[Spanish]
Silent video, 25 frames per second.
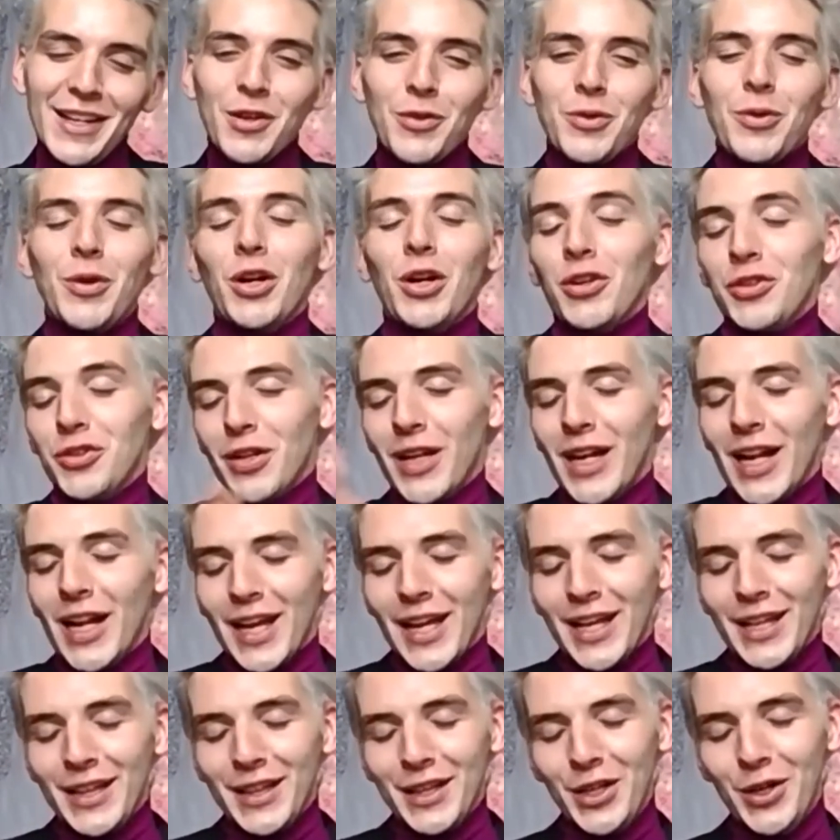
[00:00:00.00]
Muchas con toda la
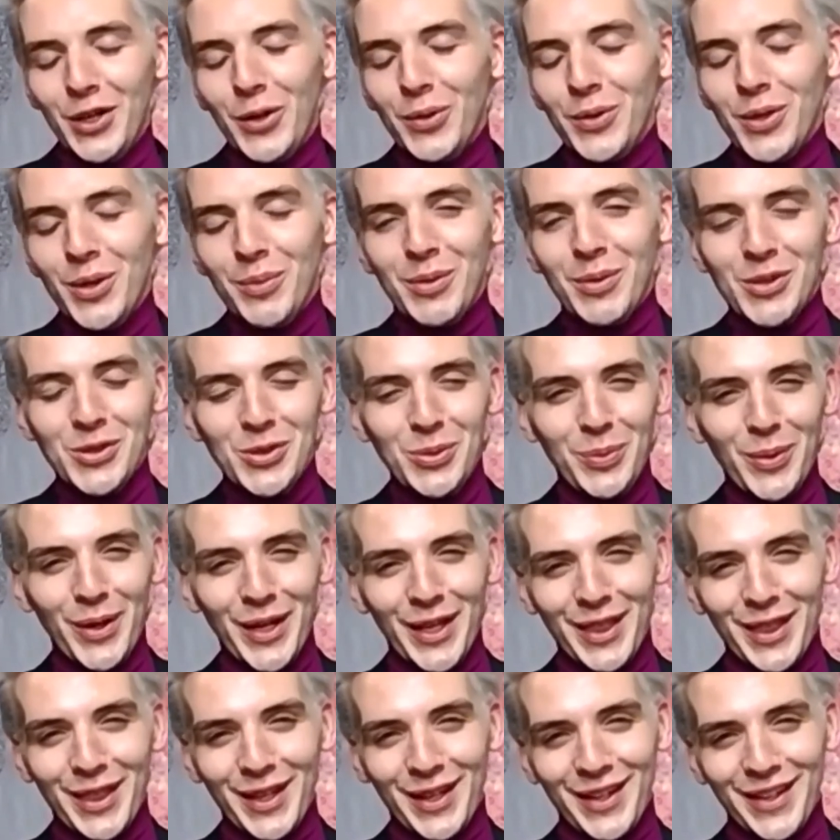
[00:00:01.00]
gente, por
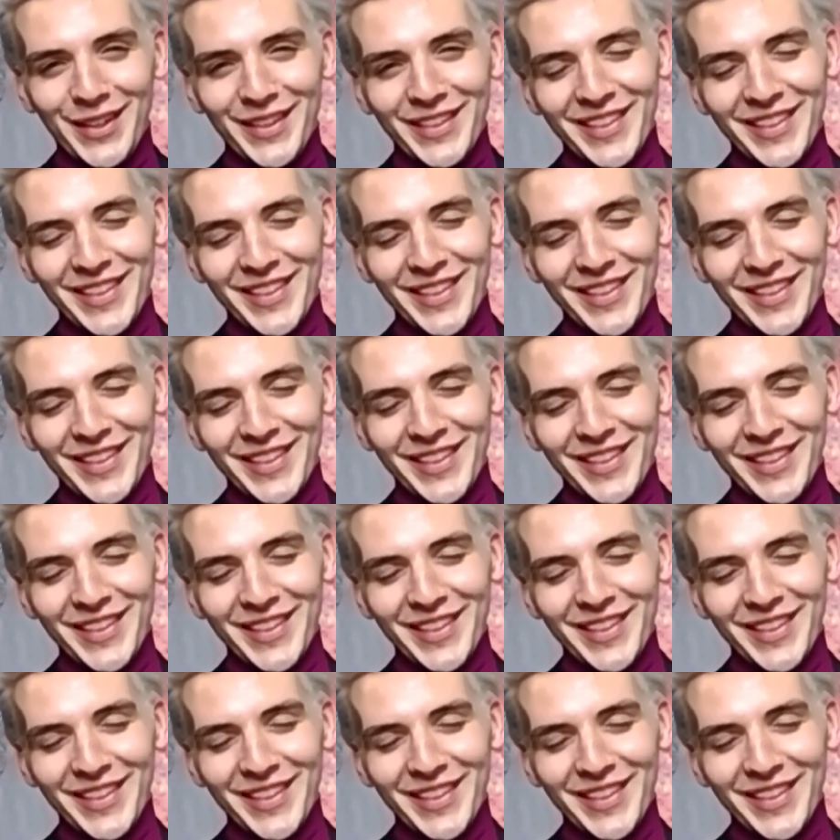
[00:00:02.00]
supuesto.